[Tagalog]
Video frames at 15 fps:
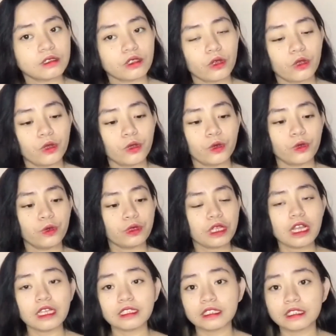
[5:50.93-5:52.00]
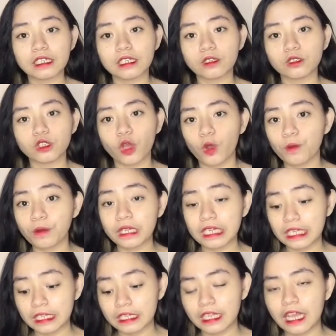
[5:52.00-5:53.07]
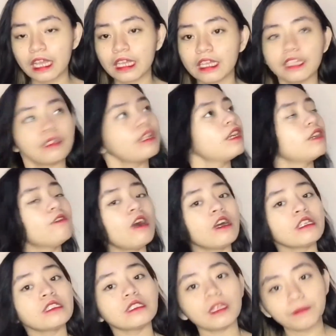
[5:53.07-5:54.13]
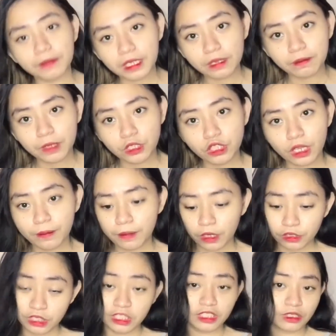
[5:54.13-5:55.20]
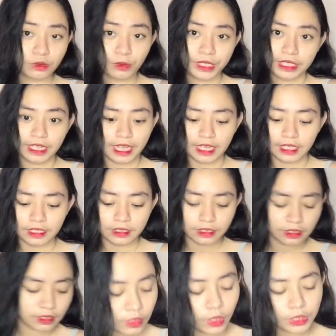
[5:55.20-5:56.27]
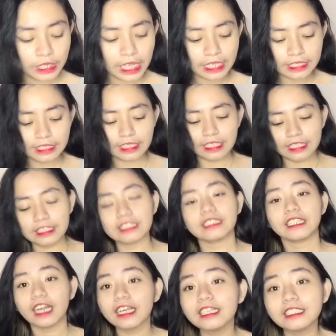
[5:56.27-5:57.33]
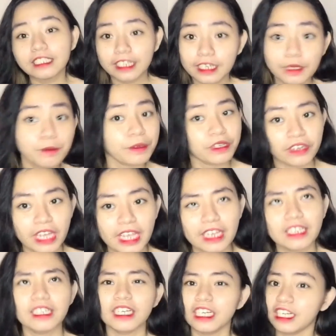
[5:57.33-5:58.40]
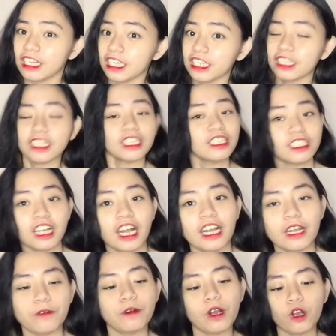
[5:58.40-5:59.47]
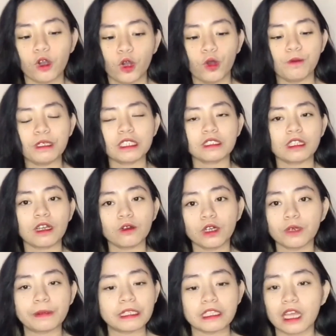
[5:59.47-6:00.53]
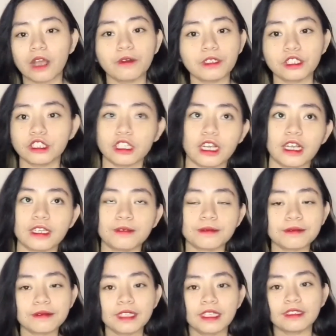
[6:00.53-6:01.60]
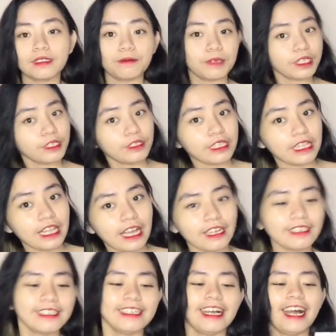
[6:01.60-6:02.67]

So, yeah, tatry ko to kung maganda. And gagawa ko ng separate video about this one, guys. So, next is Garnier pa rin. Garnier, Garnar, ewan ko. Basta kung ano man tawag dyan, sabihin nyo na lang.